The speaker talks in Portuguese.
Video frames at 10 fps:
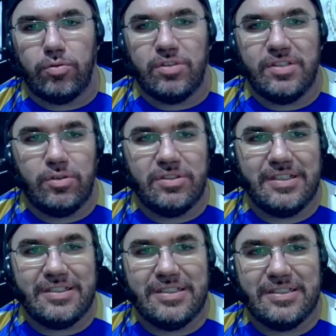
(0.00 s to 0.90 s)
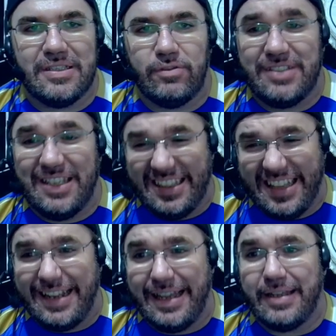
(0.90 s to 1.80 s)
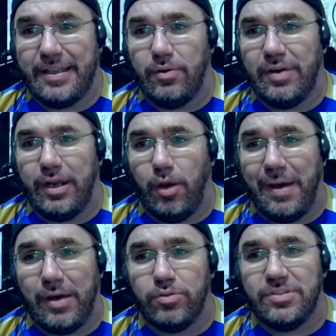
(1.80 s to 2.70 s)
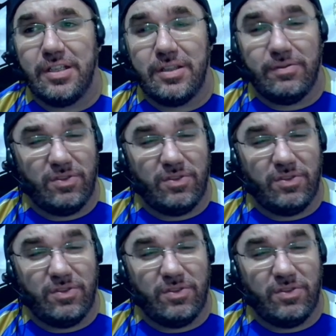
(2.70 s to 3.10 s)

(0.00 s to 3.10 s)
Torcedor Santista, você que está ligado aqui no canal Magu Santos,